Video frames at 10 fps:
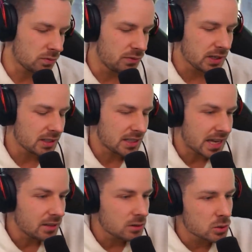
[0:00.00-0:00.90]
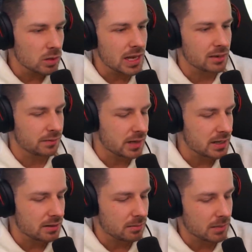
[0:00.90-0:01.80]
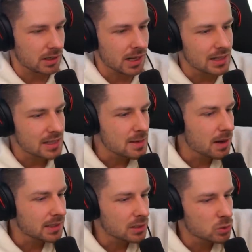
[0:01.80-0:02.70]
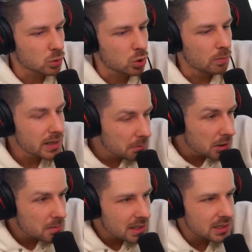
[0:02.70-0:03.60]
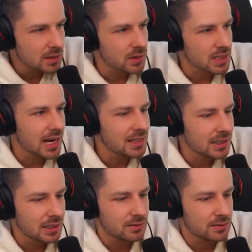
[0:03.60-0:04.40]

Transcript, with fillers: wirklich kennenzulernen, weil man halt immer dann so commitmentmäßig was eingeht,